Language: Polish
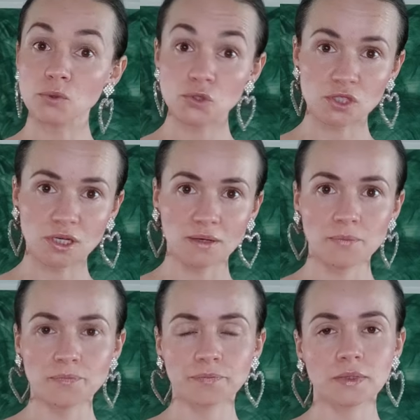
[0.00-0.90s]
puszcza,
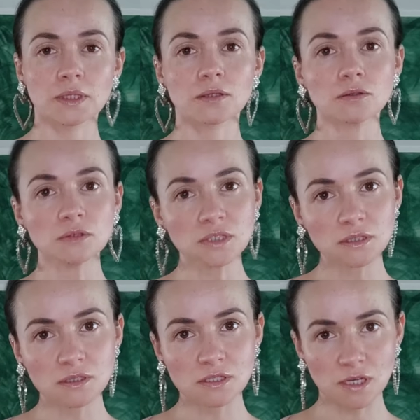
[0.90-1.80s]
to
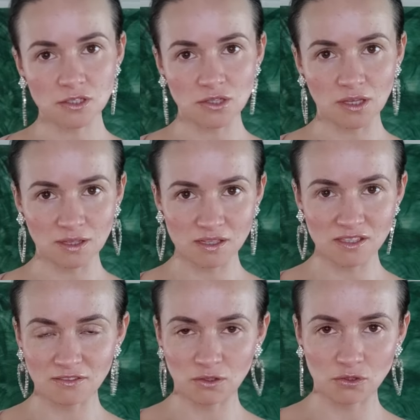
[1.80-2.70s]
nigdy nie straci na
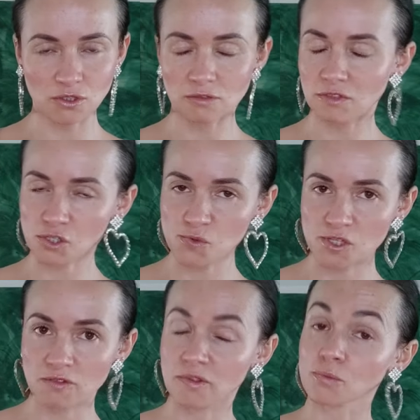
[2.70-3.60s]
intensywności, wręcz
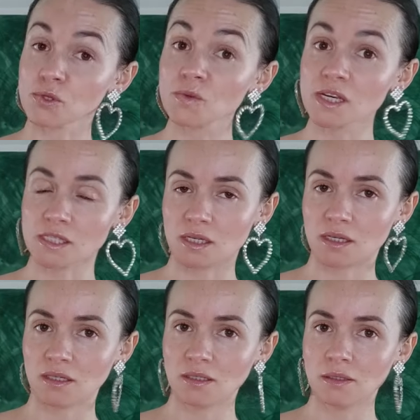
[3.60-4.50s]
przeciwnie, przybierze.
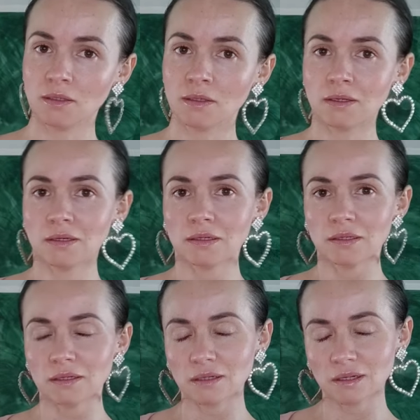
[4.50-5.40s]

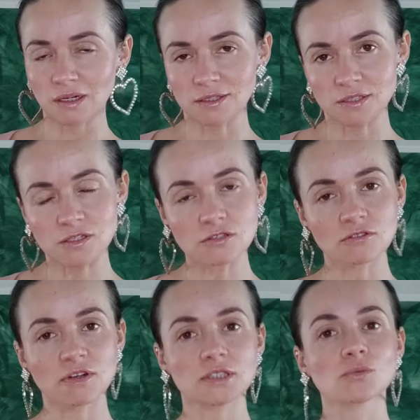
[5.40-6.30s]
Ale
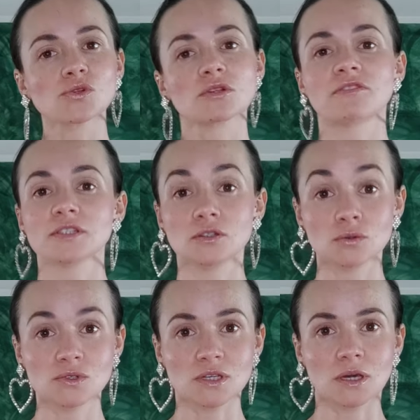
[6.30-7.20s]
zdecydowanie może trwać
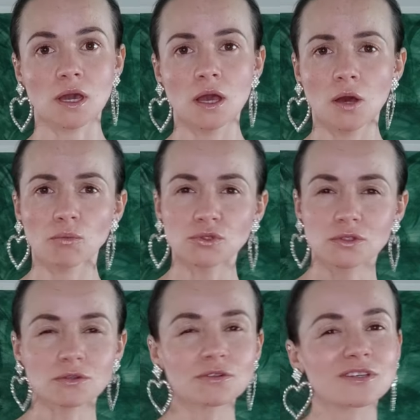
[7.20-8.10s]
krócej bo
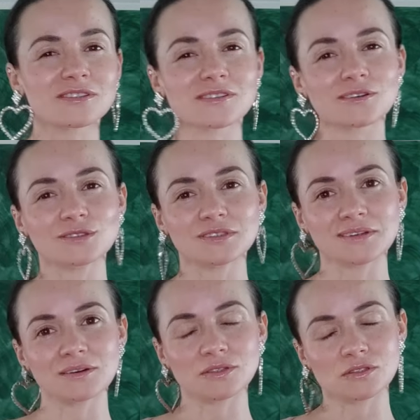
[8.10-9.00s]
z drugiej strony
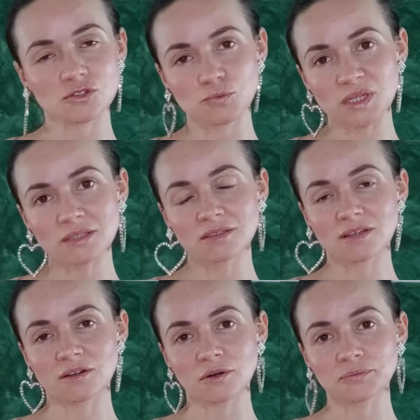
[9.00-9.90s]
tego jest coś
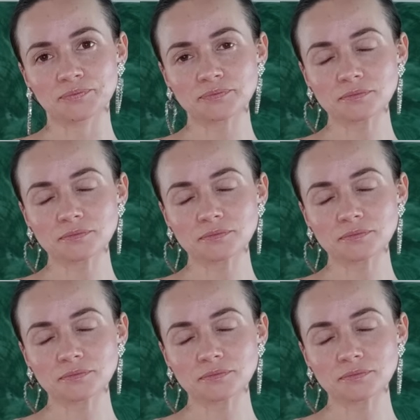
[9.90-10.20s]
pięknego.